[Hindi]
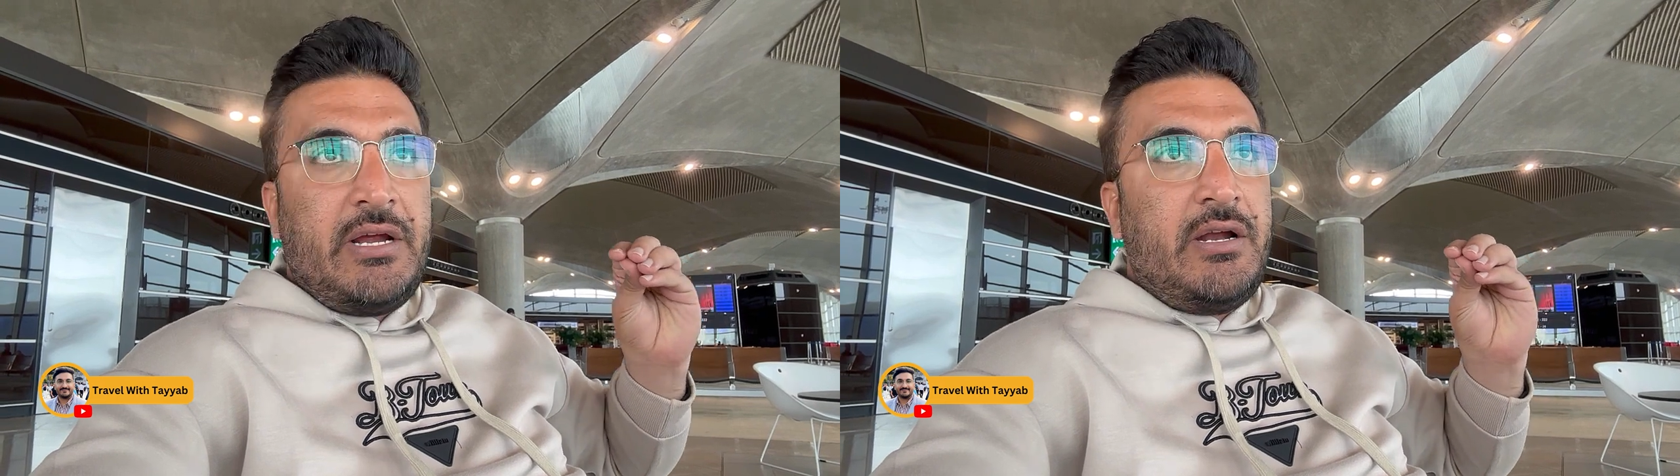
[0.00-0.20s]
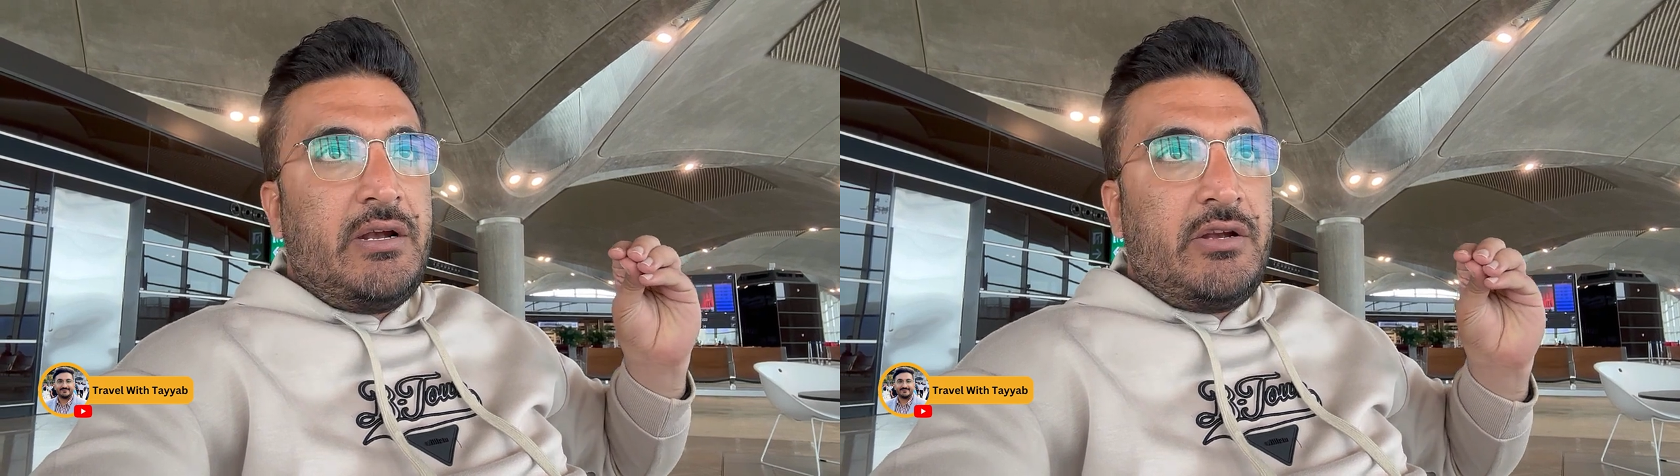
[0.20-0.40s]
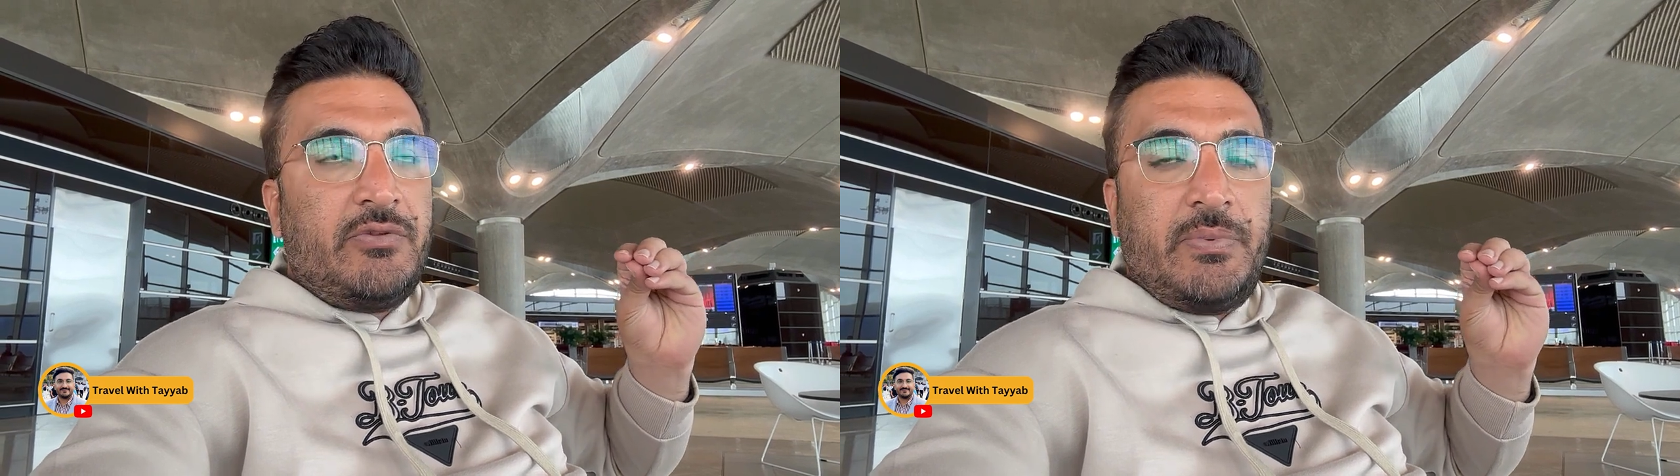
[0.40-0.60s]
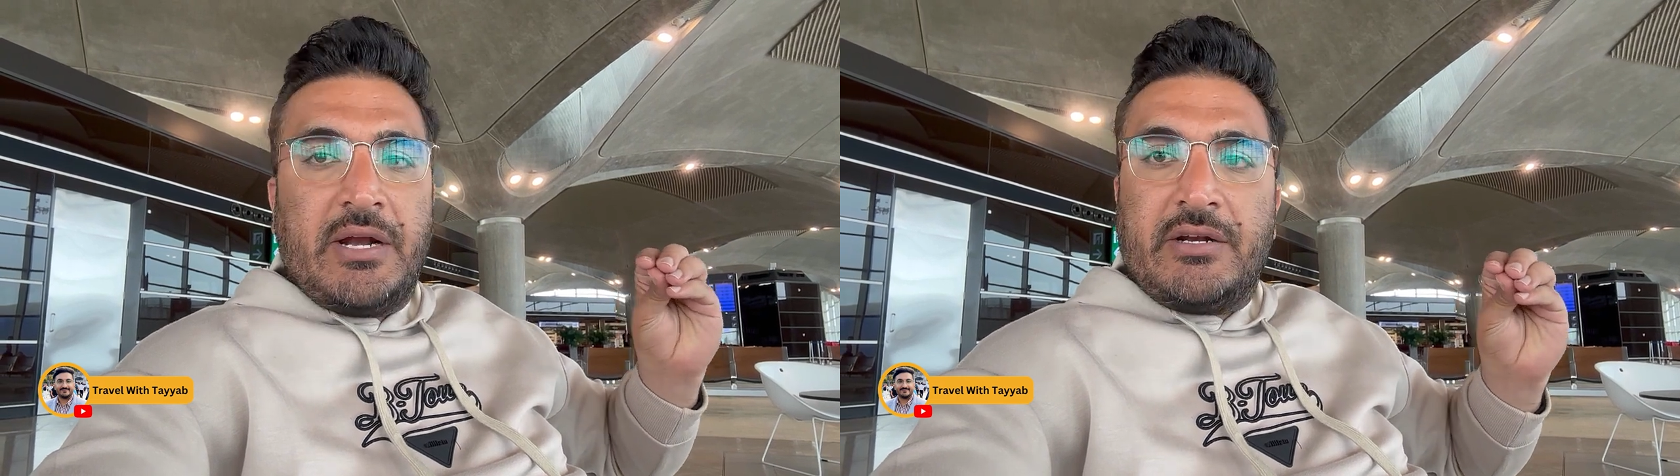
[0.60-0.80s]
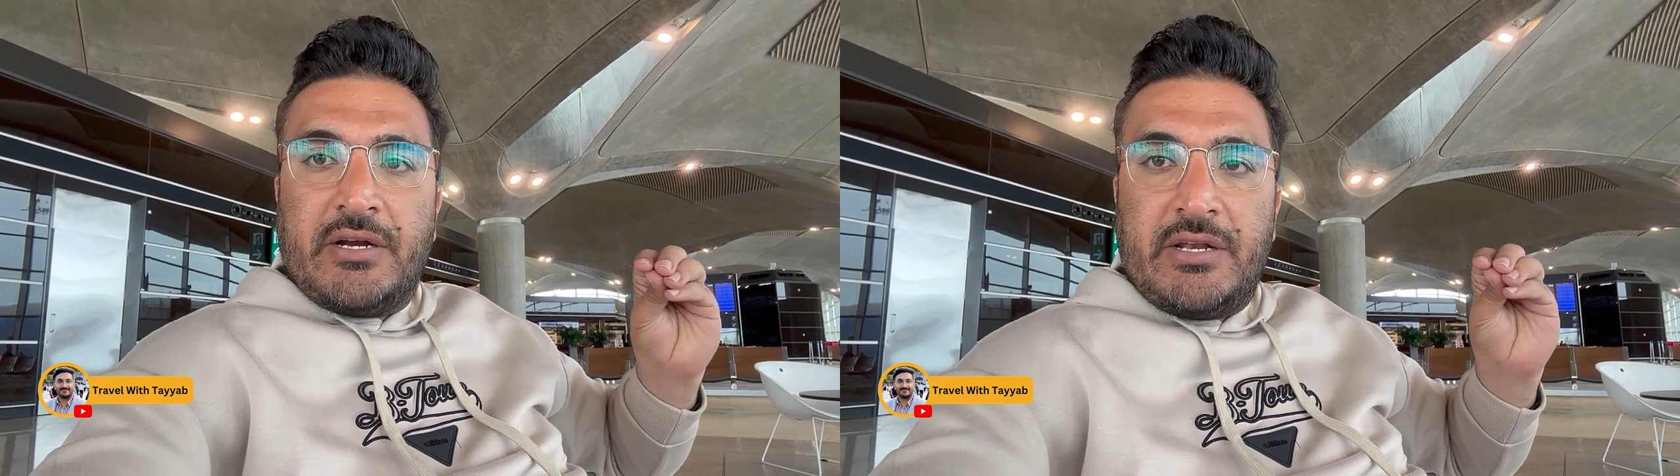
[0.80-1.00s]
है
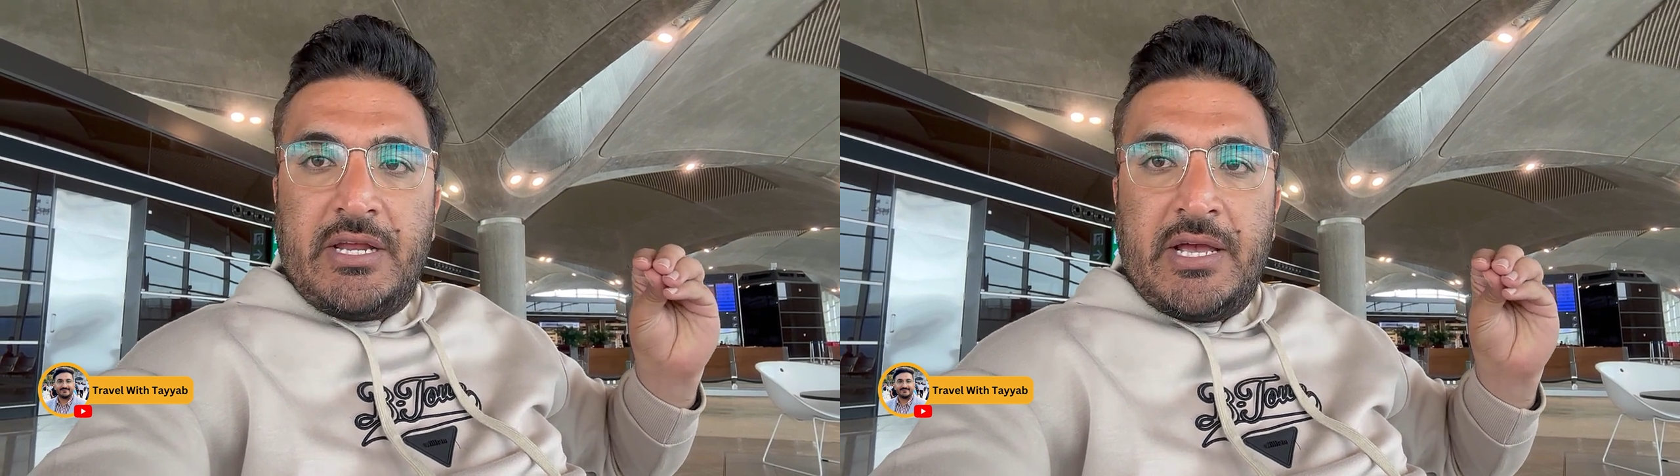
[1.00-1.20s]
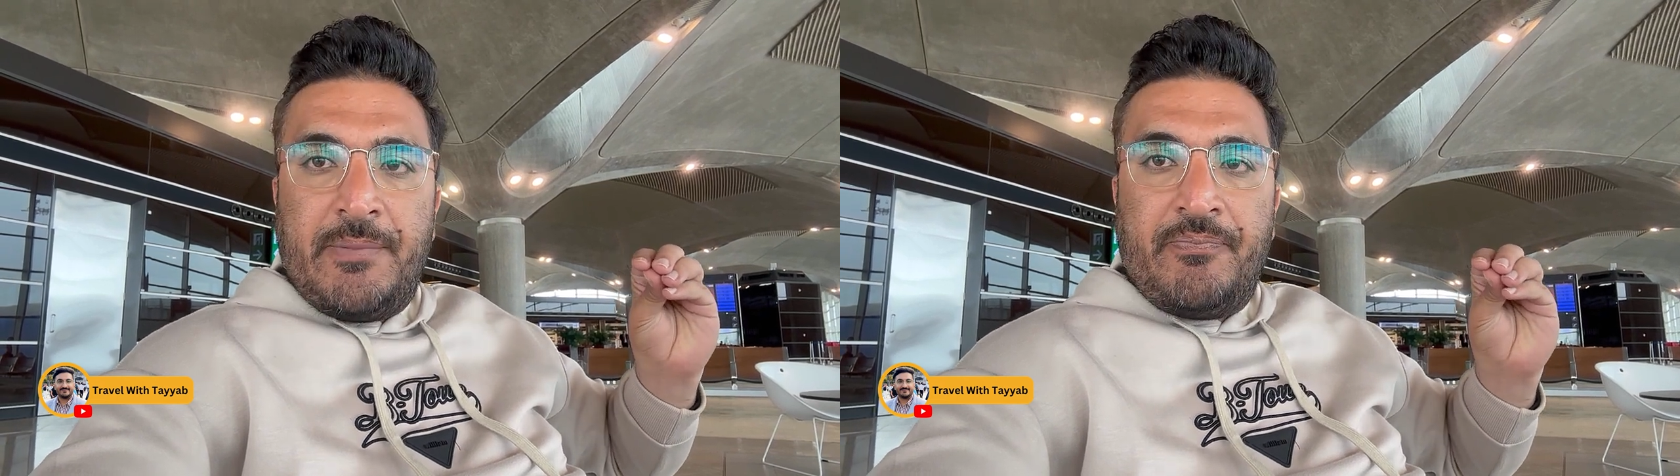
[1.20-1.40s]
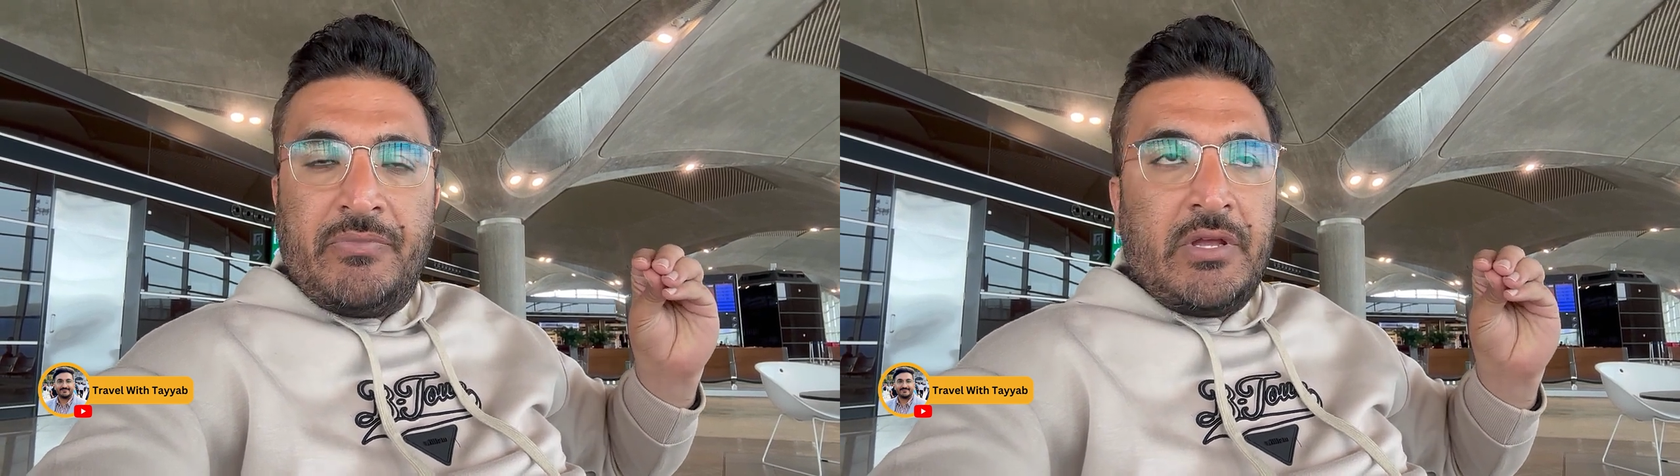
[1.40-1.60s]
रिस्पेक्ट करनी है